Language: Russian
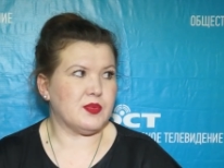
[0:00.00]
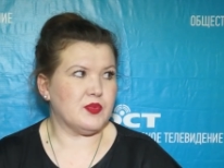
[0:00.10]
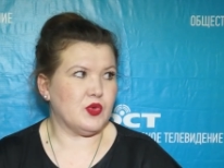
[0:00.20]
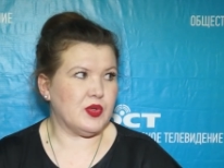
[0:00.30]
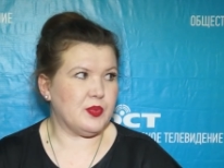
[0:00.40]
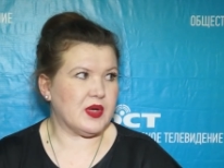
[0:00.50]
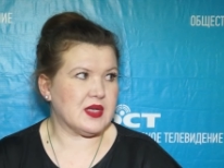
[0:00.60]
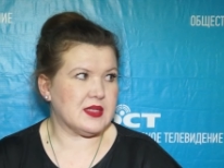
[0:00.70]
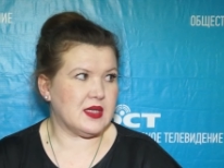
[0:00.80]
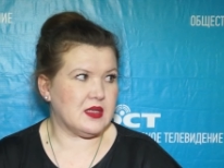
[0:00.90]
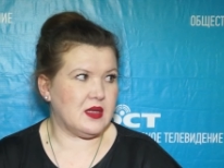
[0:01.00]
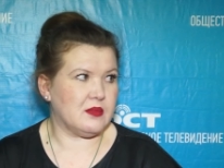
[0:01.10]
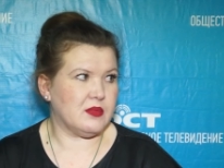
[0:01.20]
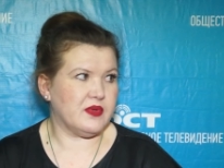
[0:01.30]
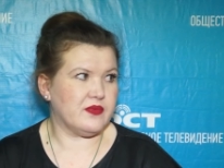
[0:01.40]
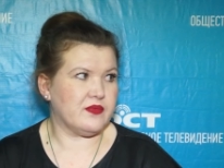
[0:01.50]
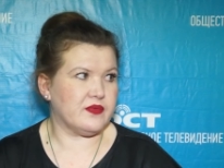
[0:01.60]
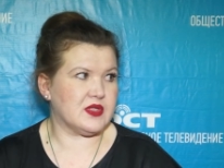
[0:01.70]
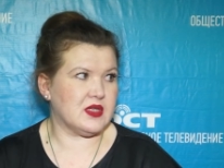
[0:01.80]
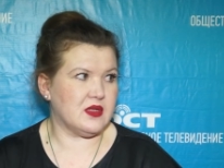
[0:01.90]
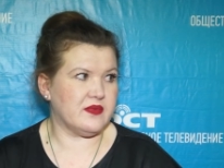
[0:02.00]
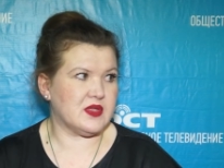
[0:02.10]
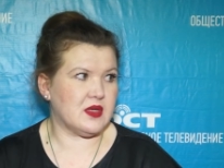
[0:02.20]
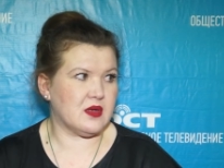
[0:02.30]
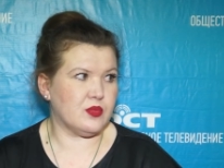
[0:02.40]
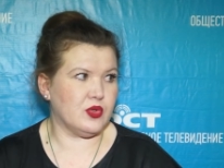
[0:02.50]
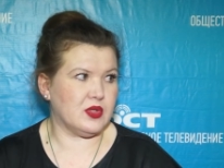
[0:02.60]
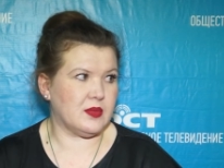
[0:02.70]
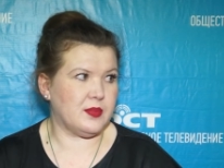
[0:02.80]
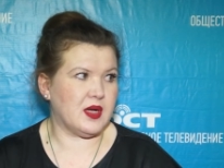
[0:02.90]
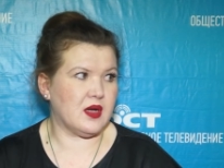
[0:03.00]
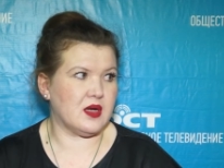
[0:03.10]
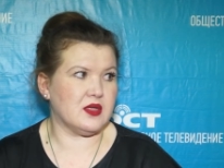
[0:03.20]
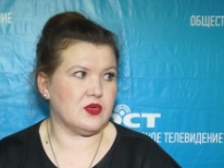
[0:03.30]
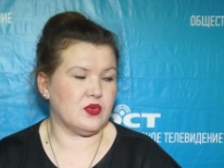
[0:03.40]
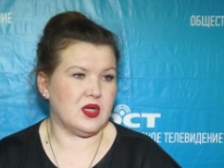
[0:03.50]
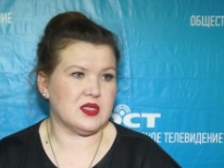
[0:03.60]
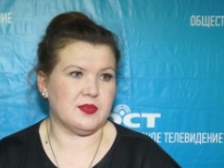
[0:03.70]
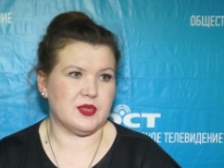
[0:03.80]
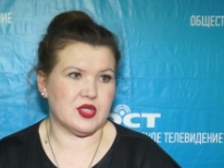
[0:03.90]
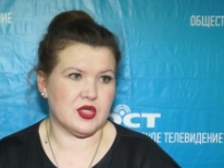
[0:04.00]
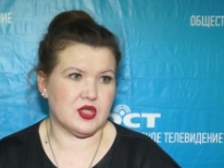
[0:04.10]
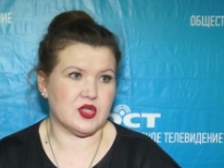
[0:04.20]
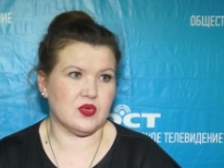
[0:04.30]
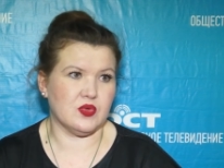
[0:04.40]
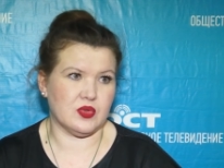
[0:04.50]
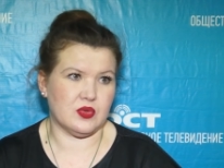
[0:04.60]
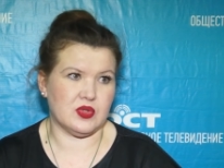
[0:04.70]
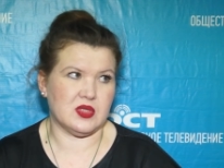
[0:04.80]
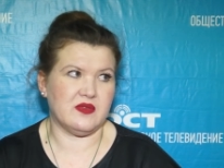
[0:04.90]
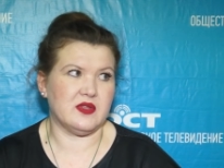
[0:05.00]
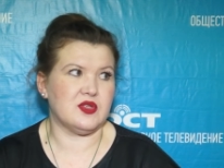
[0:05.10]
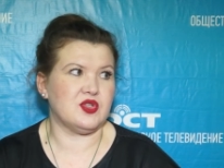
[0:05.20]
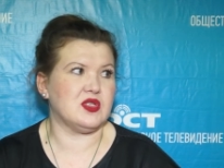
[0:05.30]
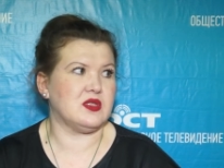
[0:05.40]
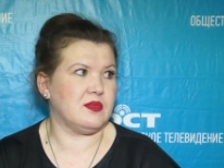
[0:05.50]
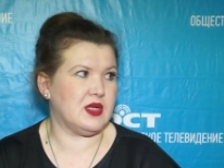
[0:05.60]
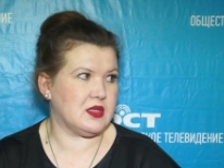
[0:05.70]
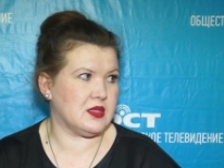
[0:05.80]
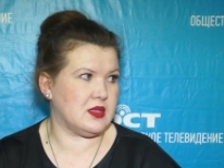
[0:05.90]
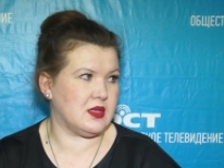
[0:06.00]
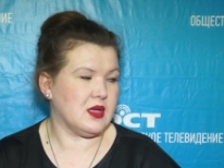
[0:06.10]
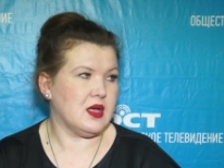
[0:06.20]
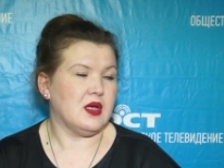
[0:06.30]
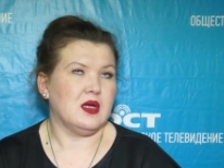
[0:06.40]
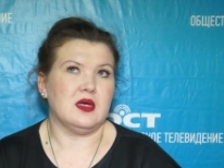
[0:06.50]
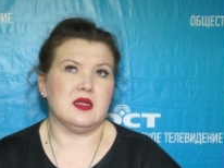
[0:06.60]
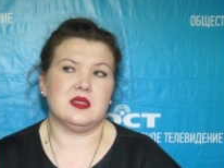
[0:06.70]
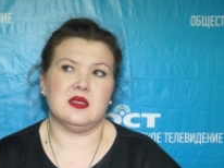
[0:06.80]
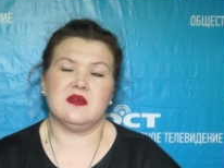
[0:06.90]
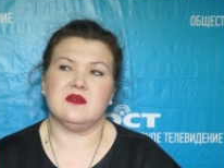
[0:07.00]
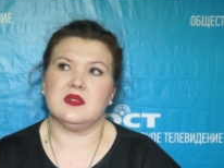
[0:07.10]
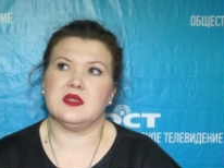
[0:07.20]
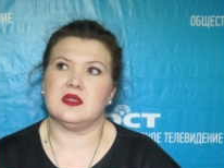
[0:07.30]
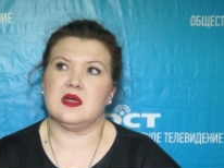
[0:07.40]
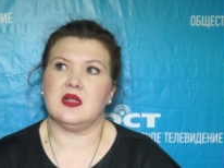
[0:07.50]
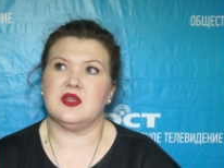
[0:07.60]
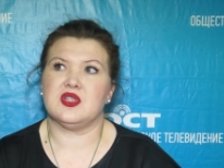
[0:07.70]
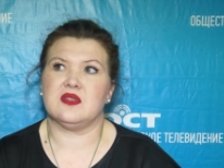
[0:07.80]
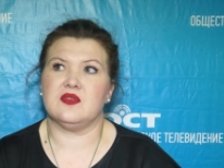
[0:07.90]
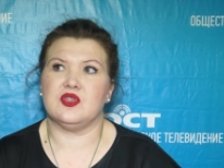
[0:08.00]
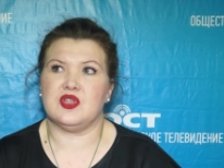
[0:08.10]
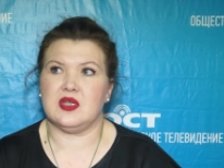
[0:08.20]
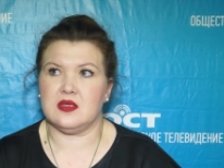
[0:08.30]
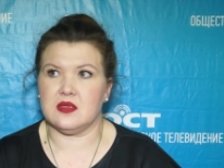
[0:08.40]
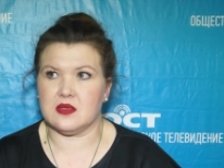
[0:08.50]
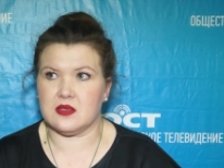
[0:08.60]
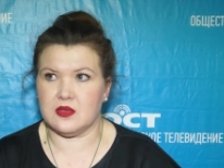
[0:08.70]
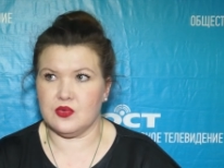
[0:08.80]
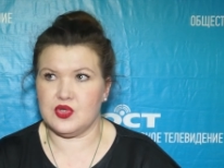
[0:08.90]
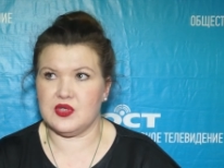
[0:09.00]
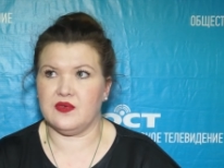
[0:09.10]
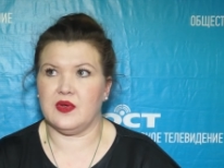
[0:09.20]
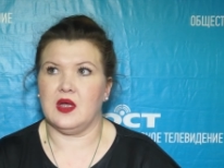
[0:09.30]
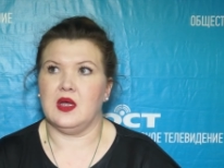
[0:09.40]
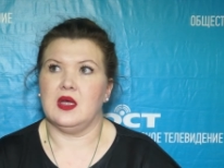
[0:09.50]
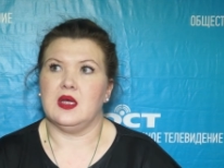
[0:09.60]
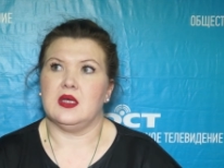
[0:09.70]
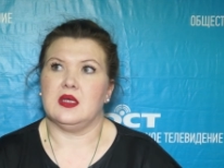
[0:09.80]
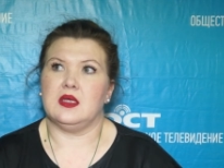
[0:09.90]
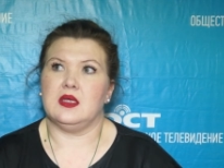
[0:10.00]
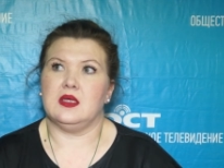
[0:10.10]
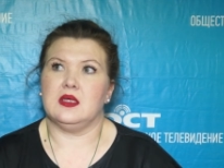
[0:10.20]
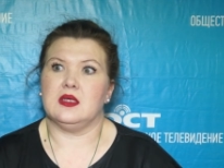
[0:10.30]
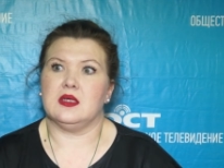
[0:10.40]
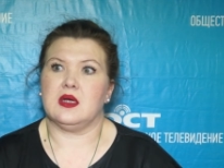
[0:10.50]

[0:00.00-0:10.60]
по многим показателям. В целом вся работа по охране труда за прошедший год, то есть за 2017. Оценивалось и количество несчастных случаев – и